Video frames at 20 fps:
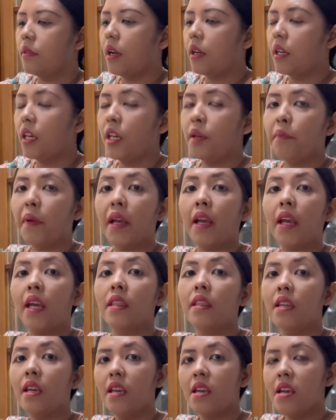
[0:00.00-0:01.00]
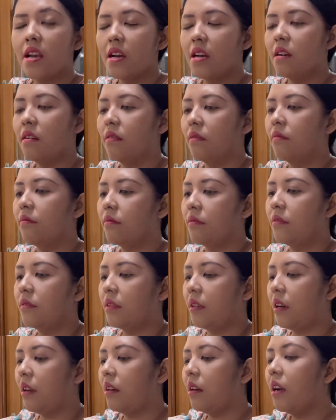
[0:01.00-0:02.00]
saking pengennya ya
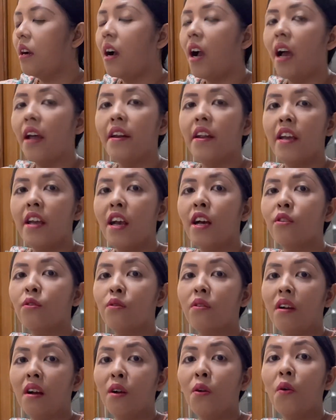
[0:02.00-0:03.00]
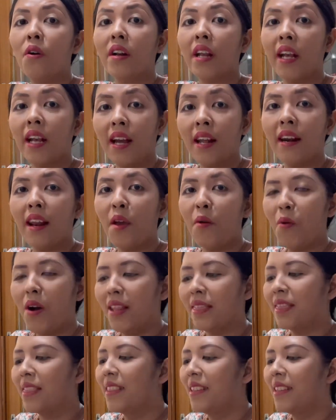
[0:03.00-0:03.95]
karena nggak ada yang tukang gorengan lewat